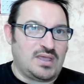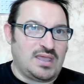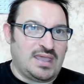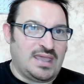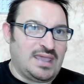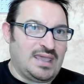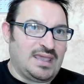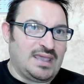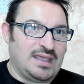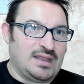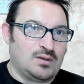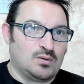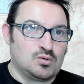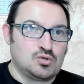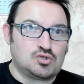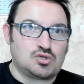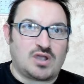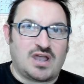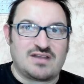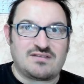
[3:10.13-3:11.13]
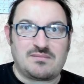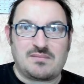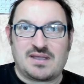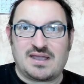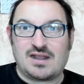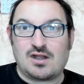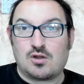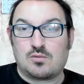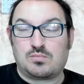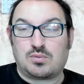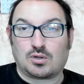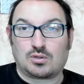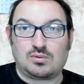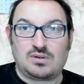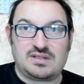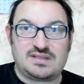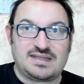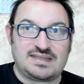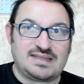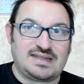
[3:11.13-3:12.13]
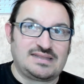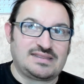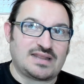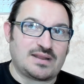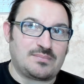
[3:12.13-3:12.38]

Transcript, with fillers: e non giocare magari l'opportunità da altre